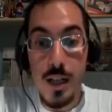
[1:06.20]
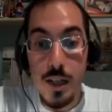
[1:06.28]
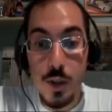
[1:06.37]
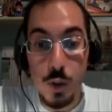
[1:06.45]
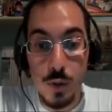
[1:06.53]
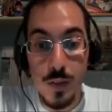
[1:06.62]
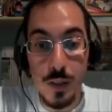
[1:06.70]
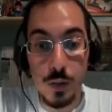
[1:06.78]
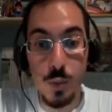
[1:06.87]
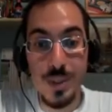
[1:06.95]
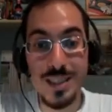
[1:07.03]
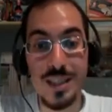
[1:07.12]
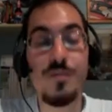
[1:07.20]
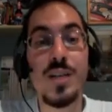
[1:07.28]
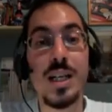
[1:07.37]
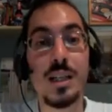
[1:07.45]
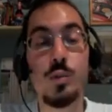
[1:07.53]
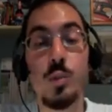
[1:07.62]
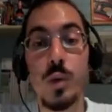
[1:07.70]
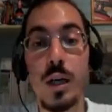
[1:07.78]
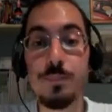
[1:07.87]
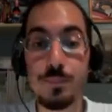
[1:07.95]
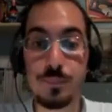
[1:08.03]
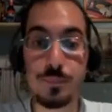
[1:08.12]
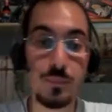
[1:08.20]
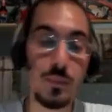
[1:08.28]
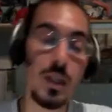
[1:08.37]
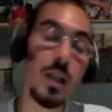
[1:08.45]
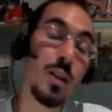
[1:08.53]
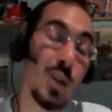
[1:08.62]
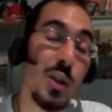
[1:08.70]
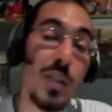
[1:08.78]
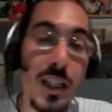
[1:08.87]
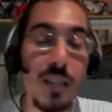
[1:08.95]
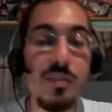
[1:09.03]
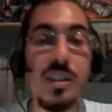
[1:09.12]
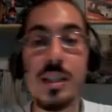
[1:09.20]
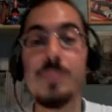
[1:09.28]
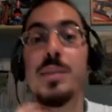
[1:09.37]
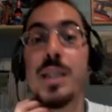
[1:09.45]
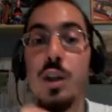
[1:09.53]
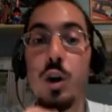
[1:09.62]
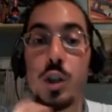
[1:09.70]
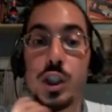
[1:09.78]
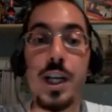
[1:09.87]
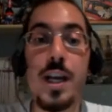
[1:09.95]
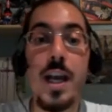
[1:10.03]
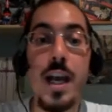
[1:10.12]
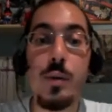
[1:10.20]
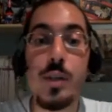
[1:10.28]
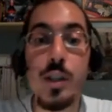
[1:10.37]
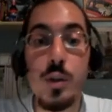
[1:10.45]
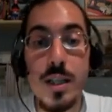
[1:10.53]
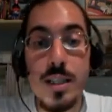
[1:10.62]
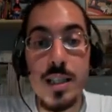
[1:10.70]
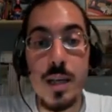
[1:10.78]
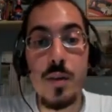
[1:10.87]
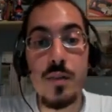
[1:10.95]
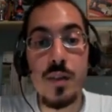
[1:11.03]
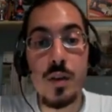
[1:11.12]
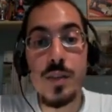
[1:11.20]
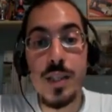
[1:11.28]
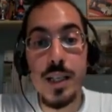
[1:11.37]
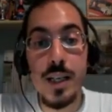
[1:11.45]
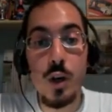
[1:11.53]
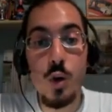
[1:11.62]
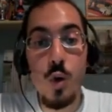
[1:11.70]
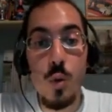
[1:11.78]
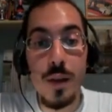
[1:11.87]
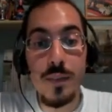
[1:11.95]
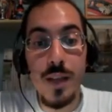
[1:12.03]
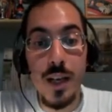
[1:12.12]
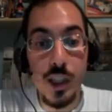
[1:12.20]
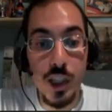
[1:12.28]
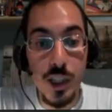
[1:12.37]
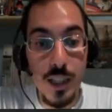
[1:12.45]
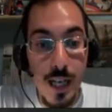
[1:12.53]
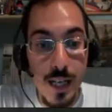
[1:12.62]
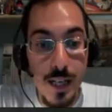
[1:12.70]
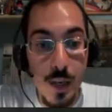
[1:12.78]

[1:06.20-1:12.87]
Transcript: Io ho trovato questa venatura non di grafite ma di rocce e quindi ora insieme vi farò vedere come andare a cercare